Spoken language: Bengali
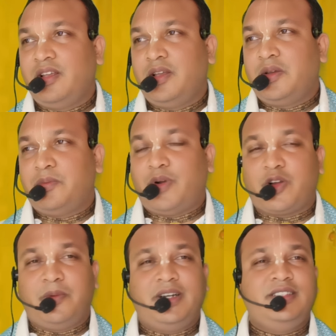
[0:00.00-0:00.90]

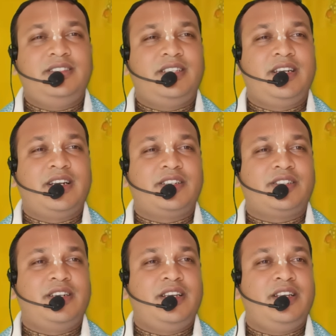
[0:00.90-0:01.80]
ভগবান
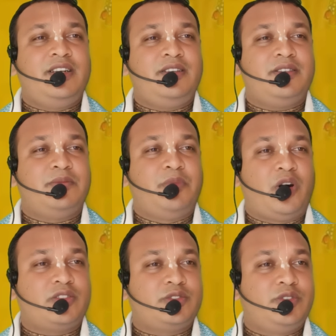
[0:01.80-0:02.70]
শ্রীকৃষ্ণের
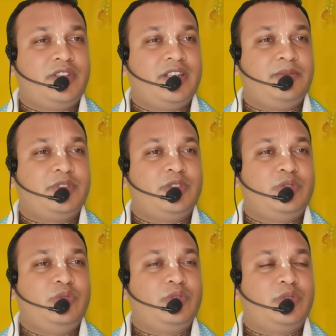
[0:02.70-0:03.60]
ভক্তদের মতো
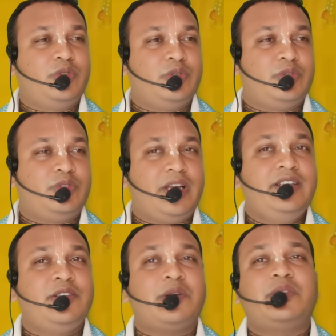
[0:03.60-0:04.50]
দুঃখ এই
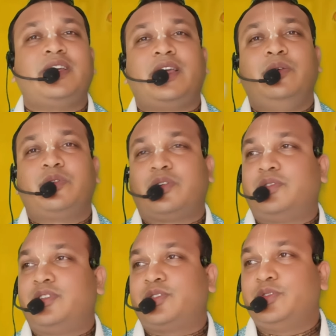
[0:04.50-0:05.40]
জগতে কেউ কখনো
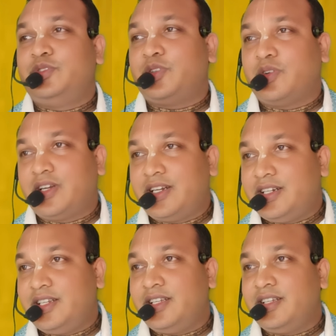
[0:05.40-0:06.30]
সহ্য করেননি
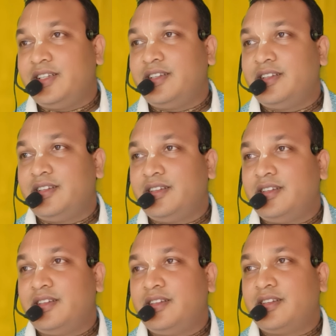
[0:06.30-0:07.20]

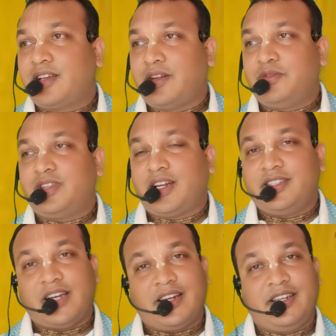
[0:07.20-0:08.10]
কারণ তারা
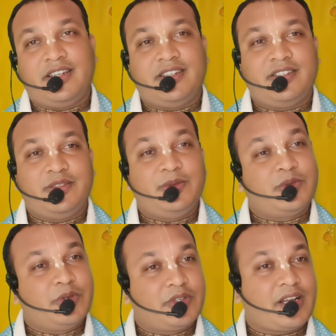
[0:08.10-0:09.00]
জানেন
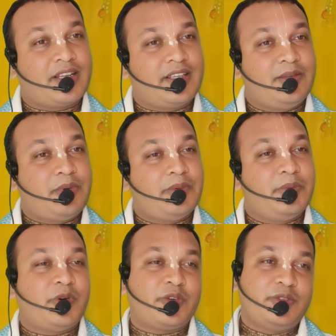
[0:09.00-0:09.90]
দুঃখটাকে কিভাবে
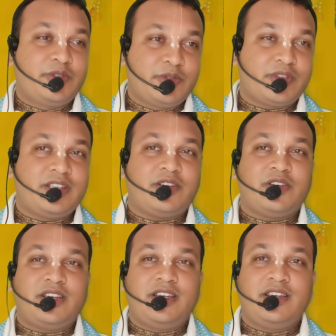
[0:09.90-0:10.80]
বরণ করতে হয়
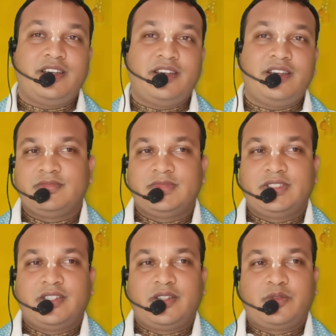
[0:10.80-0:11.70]

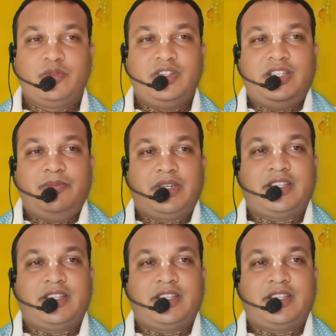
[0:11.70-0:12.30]
কুন্তি মাতা